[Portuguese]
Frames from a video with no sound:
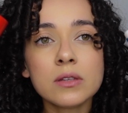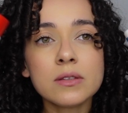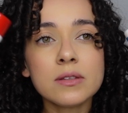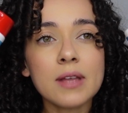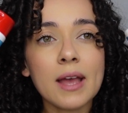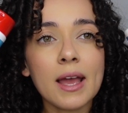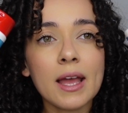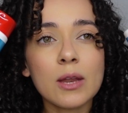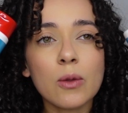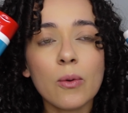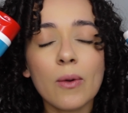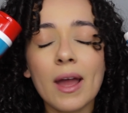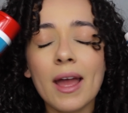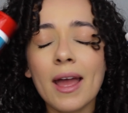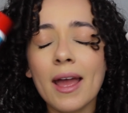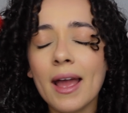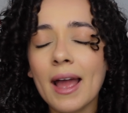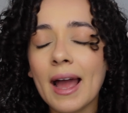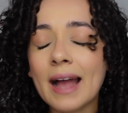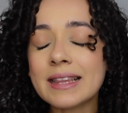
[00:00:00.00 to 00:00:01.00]
Sério,
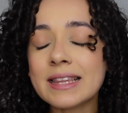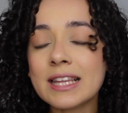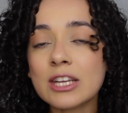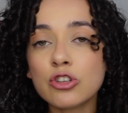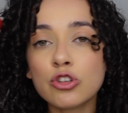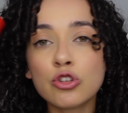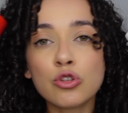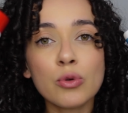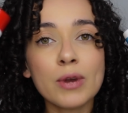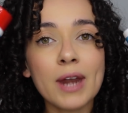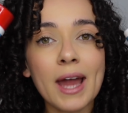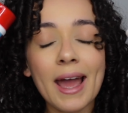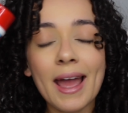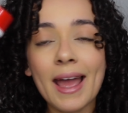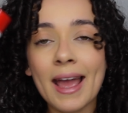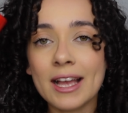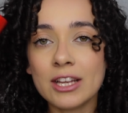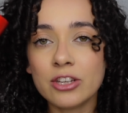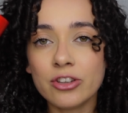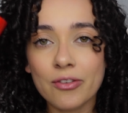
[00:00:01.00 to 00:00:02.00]
é a textura
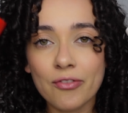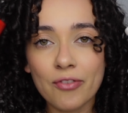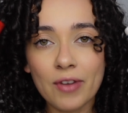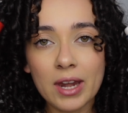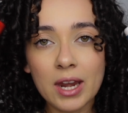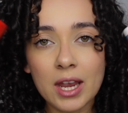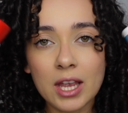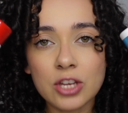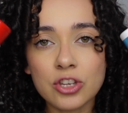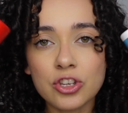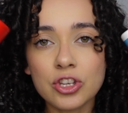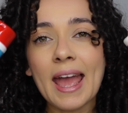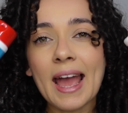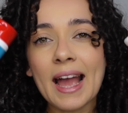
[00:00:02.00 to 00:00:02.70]
é diferente.